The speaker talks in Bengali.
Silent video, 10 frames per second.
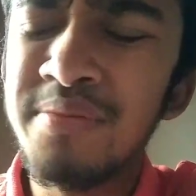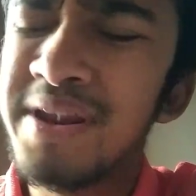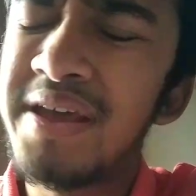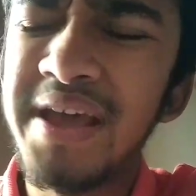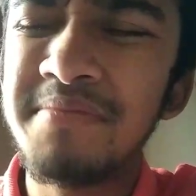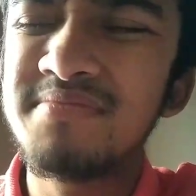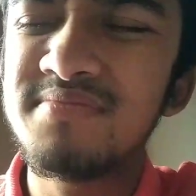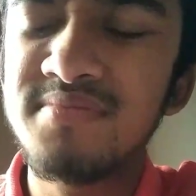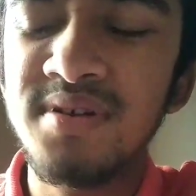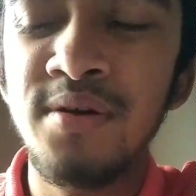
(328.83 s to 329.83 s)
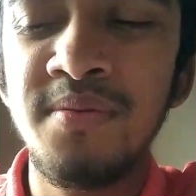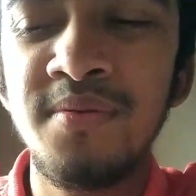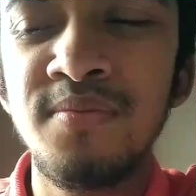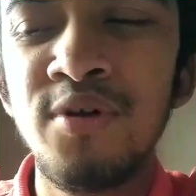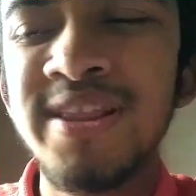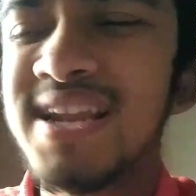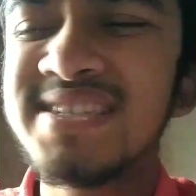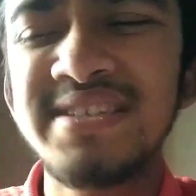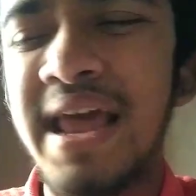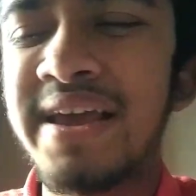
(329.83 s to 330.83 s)
মানে বলতে গেলে
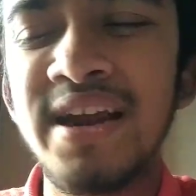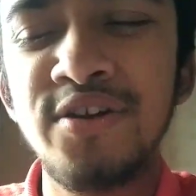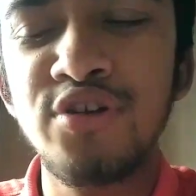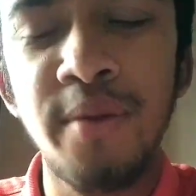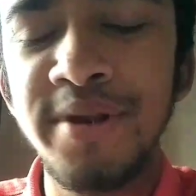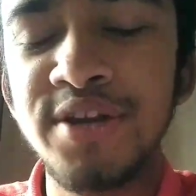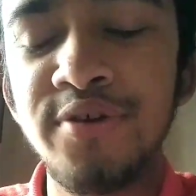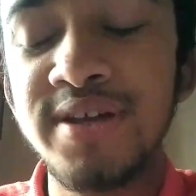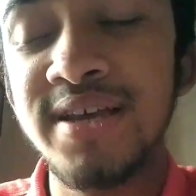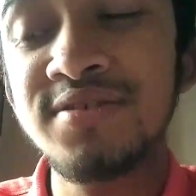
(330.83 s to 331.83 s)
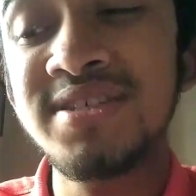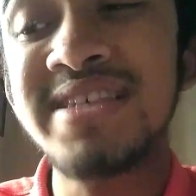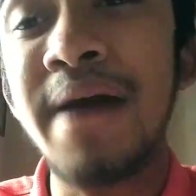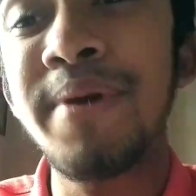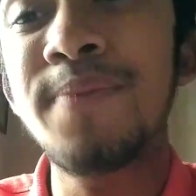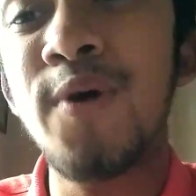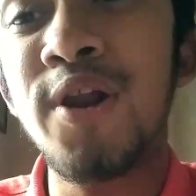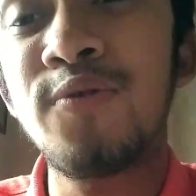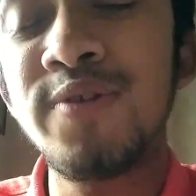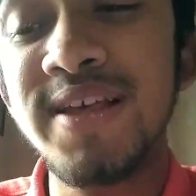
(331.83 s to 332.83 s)
স্যানিগাল ডমিনেট করে গেছে কিন্তু সাবের
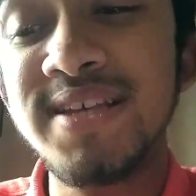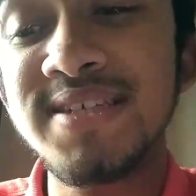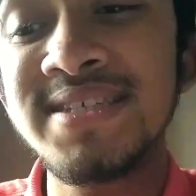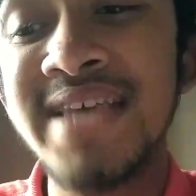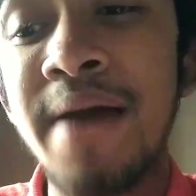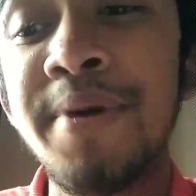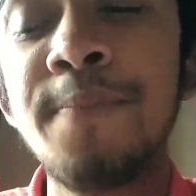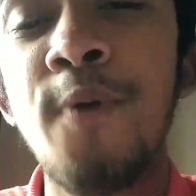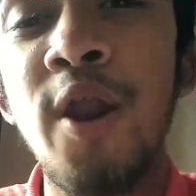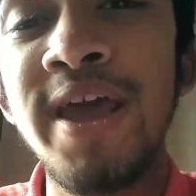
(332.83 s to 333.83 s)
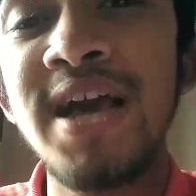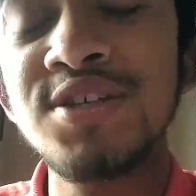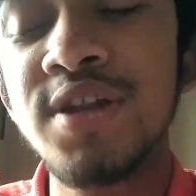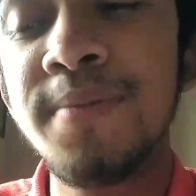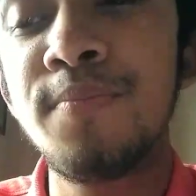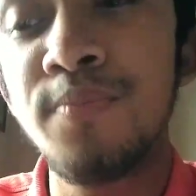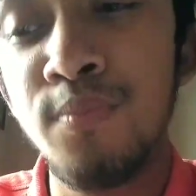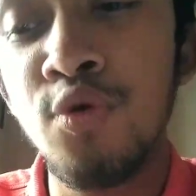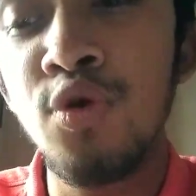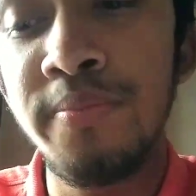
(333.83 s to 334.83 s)
গুলো দেখতে যে সাবের পরেই আসলে
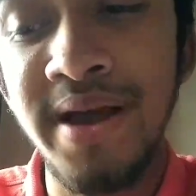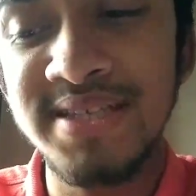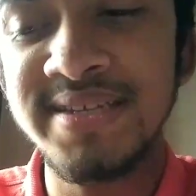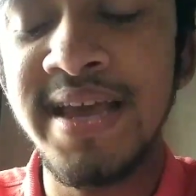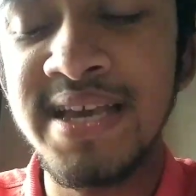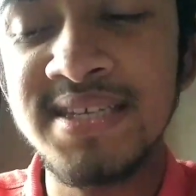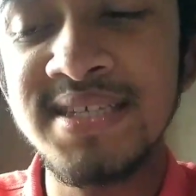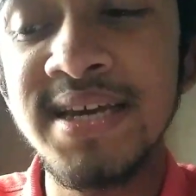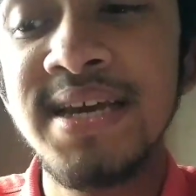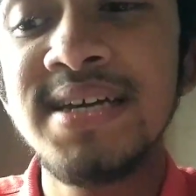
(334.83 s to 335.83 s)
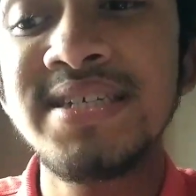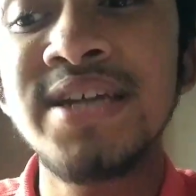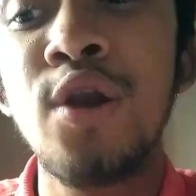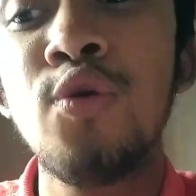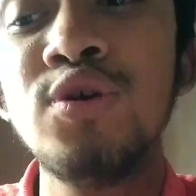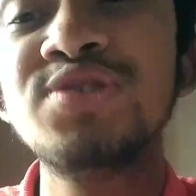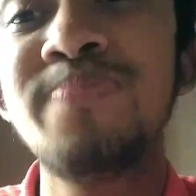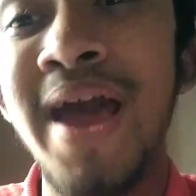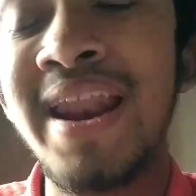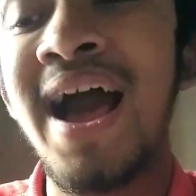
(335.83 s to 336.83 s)
মূল ম্যাচটা এসেছে যেটা লুইস
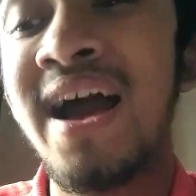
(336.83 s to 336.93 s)
ভ্যান